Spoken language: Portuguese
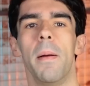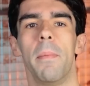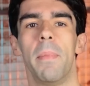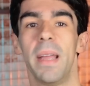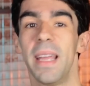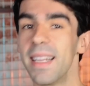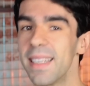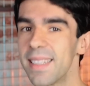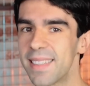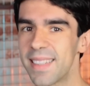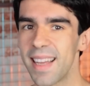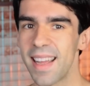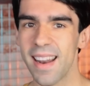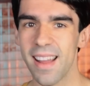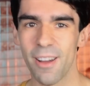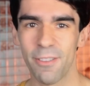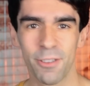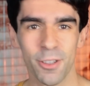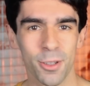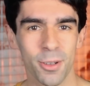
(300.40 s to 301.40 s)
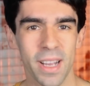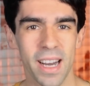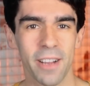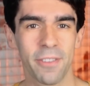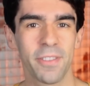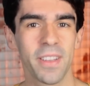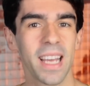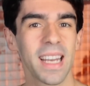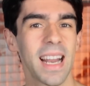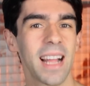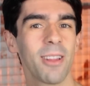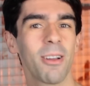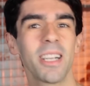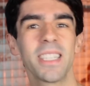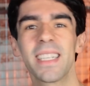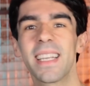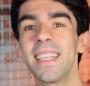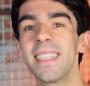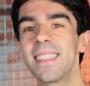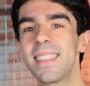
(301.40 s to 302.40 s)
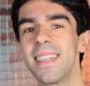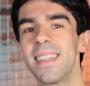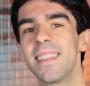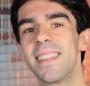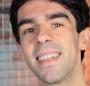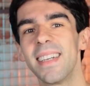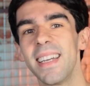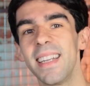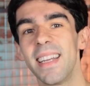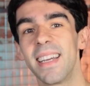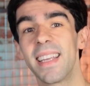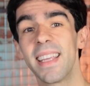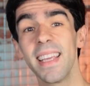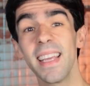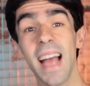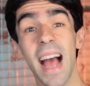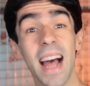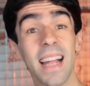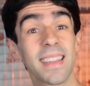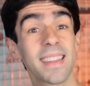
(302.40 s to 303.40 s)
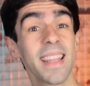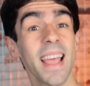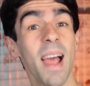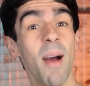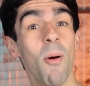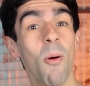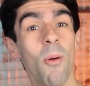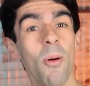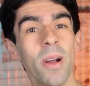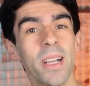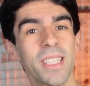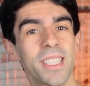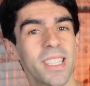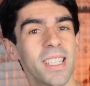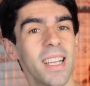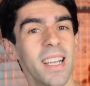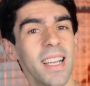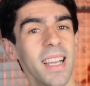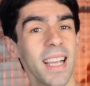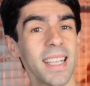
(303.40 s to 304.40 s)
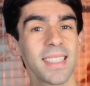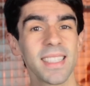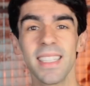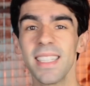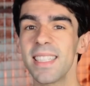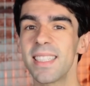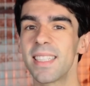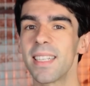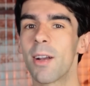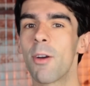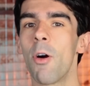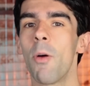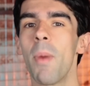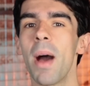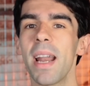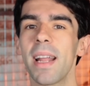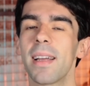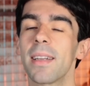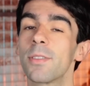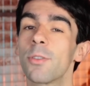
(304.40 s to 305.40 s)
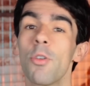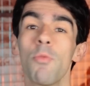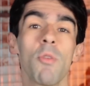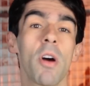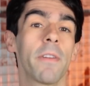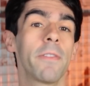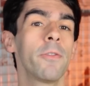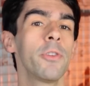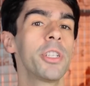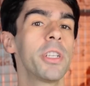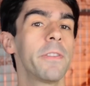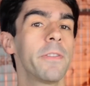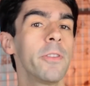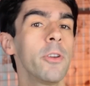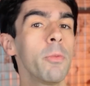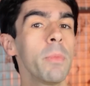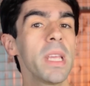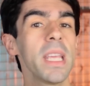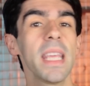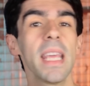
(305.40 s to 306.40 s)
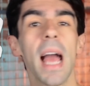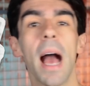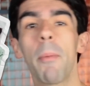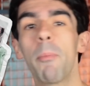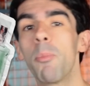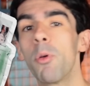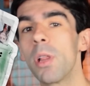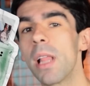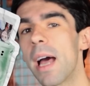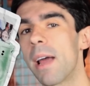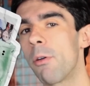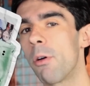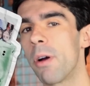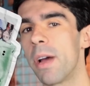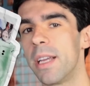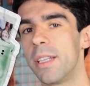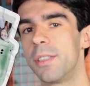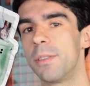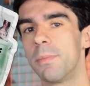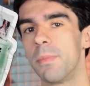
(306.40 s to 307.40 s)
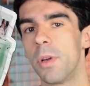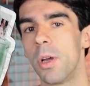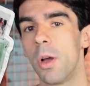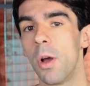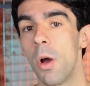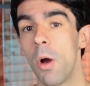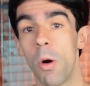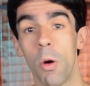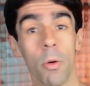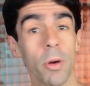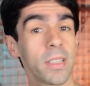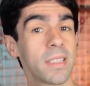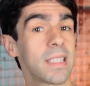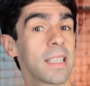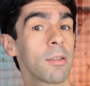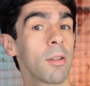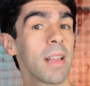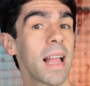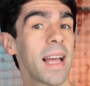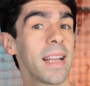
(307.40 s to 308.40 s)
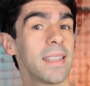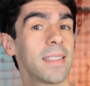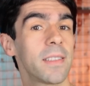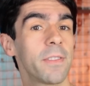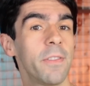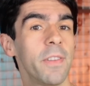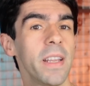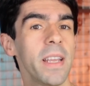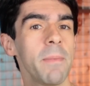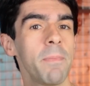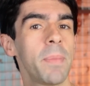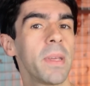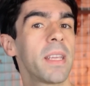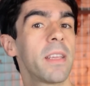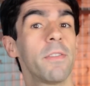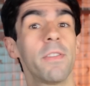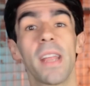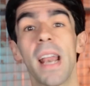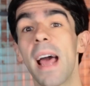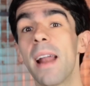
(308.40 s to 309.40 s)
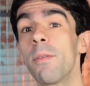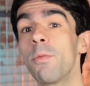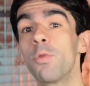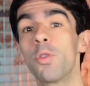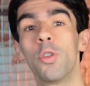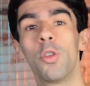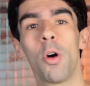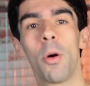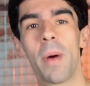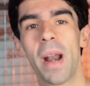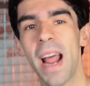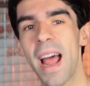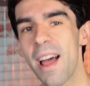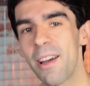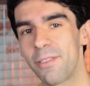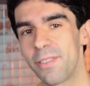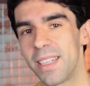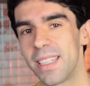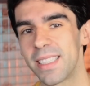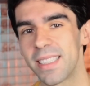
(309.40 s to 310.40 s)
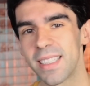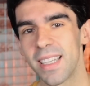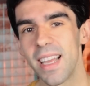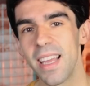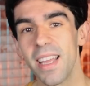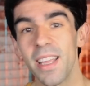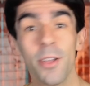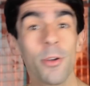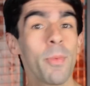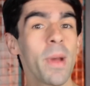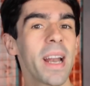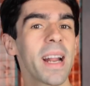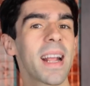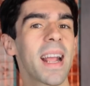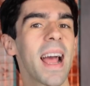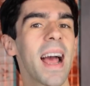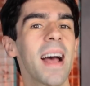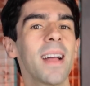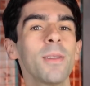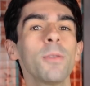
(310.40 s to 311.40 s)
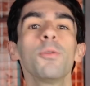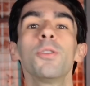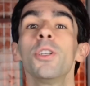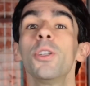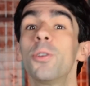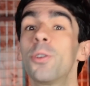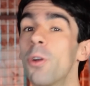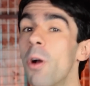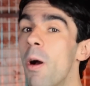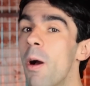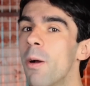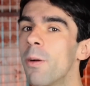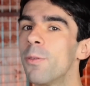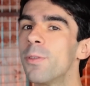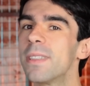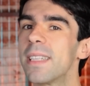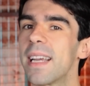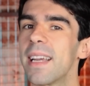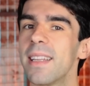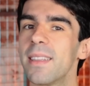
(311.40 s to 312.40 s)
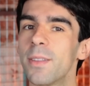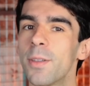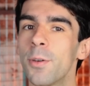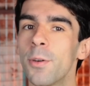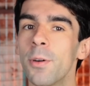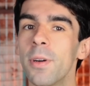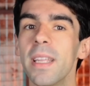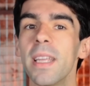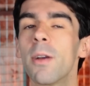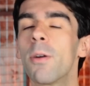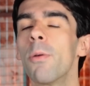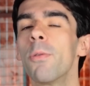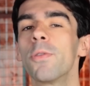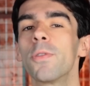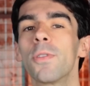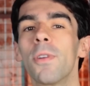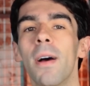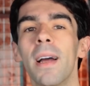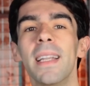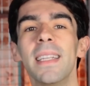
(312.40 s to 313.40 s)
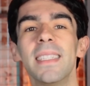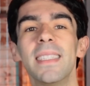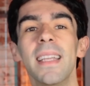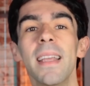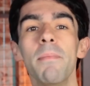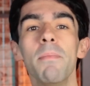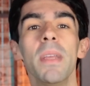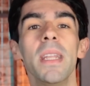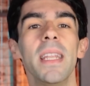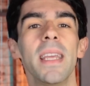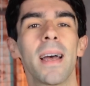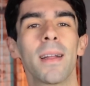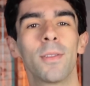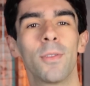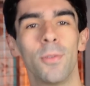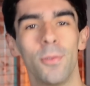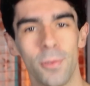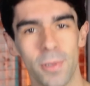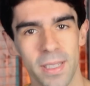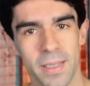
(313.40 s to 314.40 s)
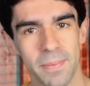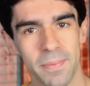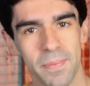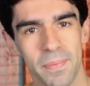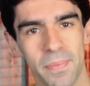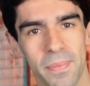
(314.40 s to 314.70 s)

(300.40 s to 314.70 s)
Pensa na fotografia analógica instantânea, que até hoje existe com marcas como a Fujifilm e a Polaroid. Ou os celulares flip que viraram dobráveis, e o mercado de jogos retrô e consoles em miniatura.